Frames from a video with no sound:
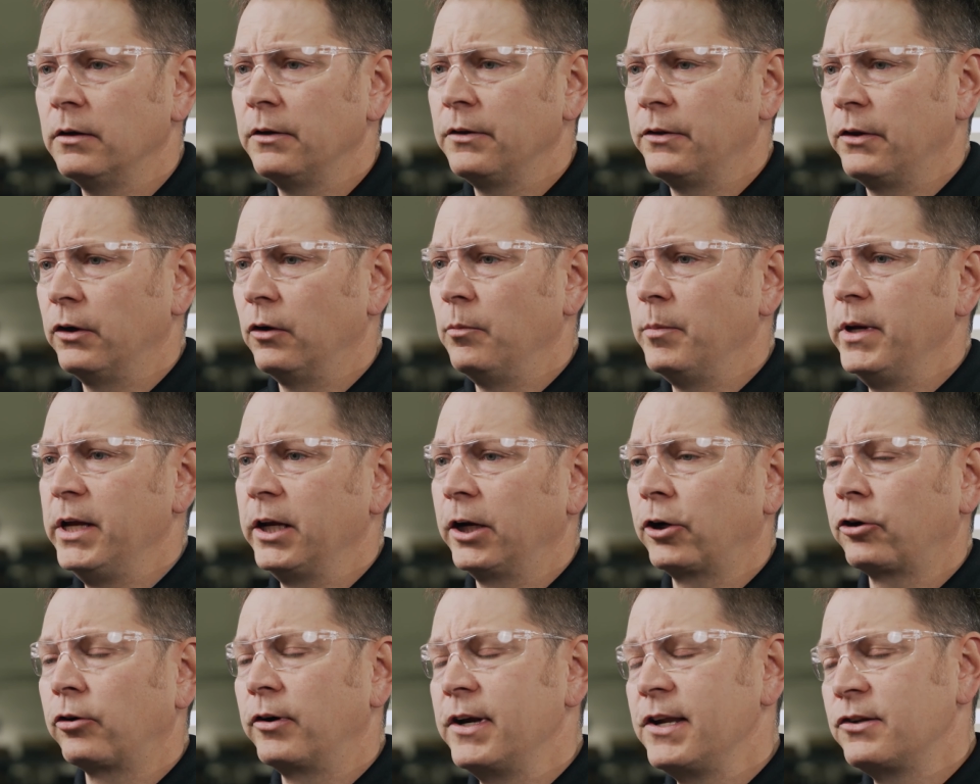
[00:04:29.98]
Lorsqu'un
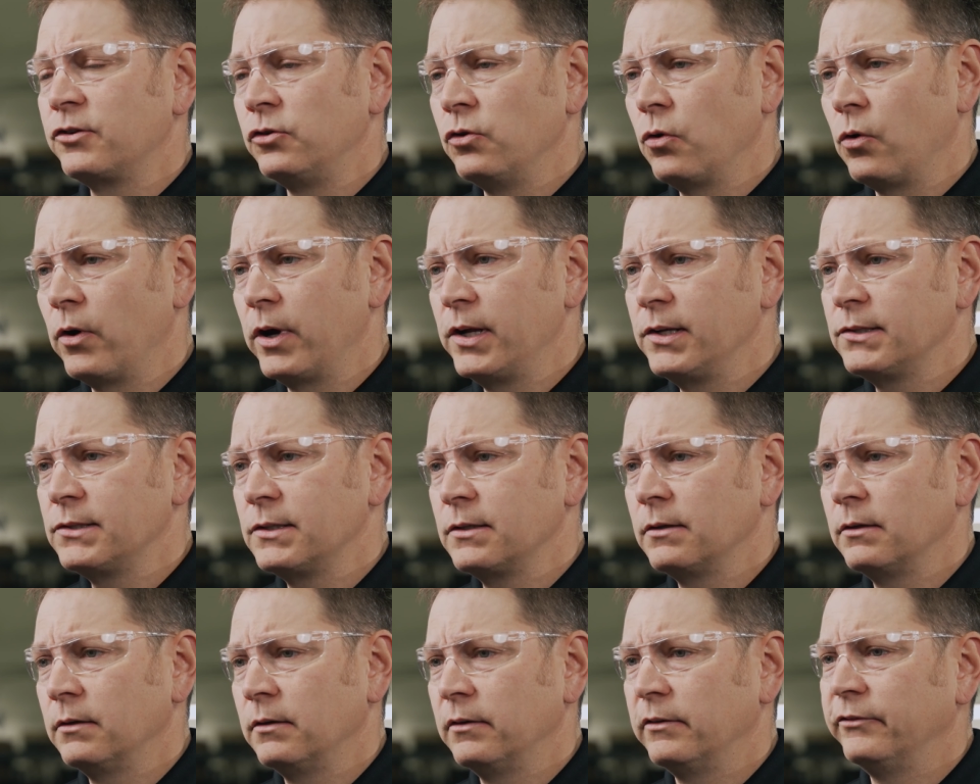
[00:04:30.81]
roulement est en train de tomber
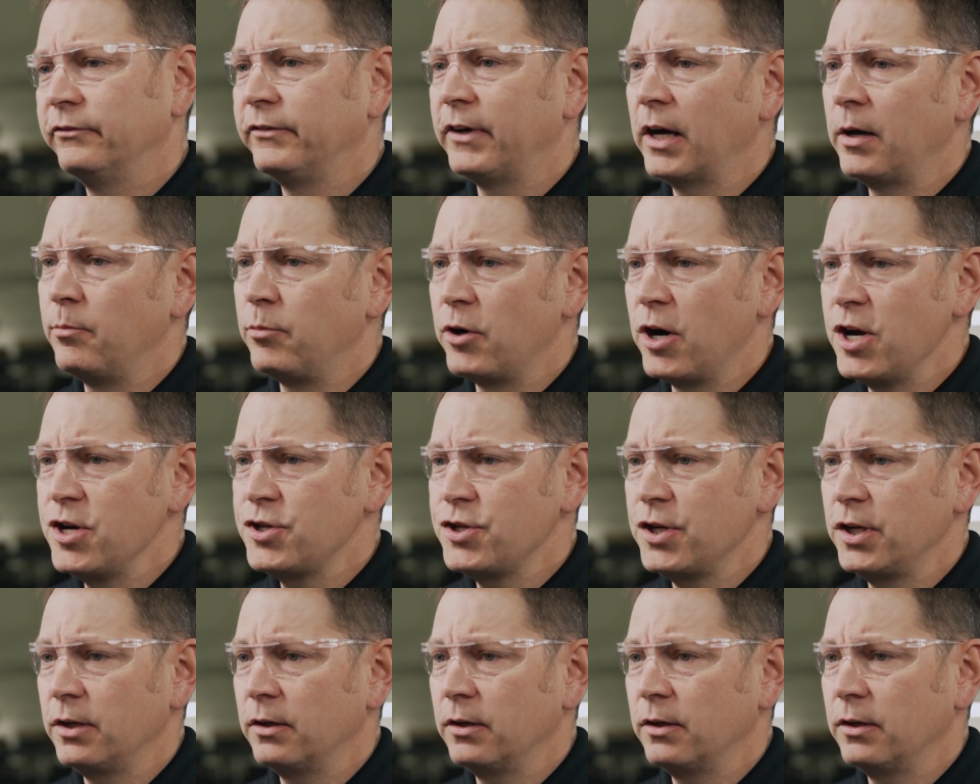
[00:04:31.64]
en panne ou sur le